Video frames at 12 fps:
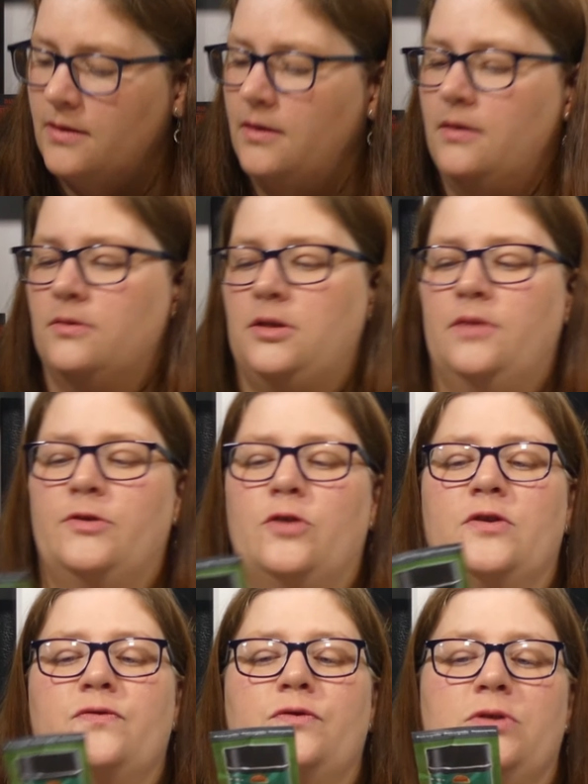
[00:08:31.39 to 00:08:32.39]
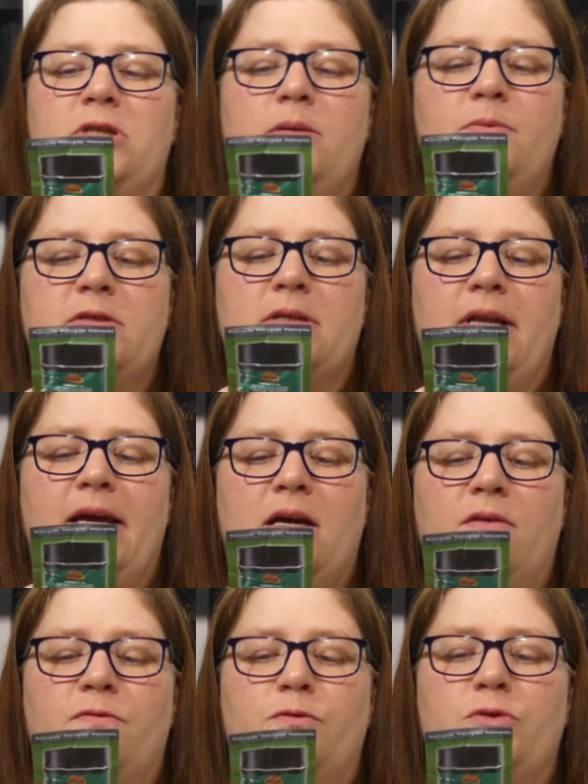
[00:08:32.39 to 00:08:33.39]
Oh, hier haben wir noch was für Dips.
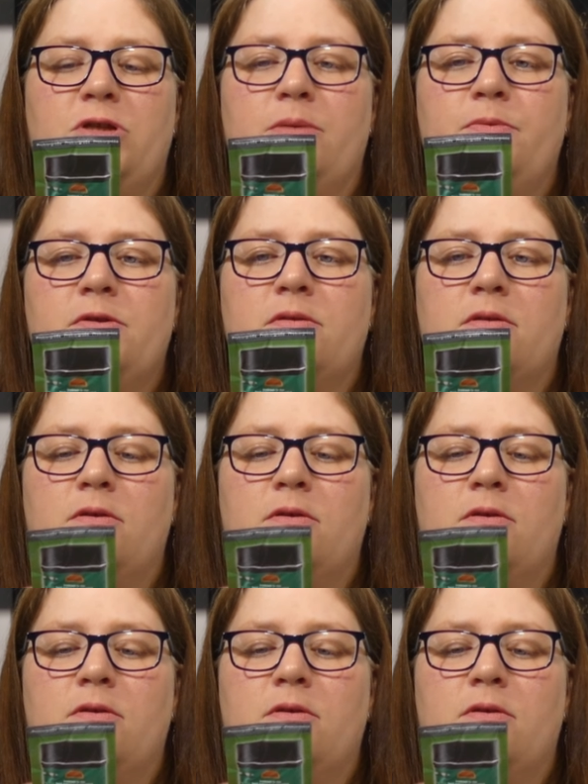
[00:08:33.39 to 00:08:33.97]
Lecker für Dips,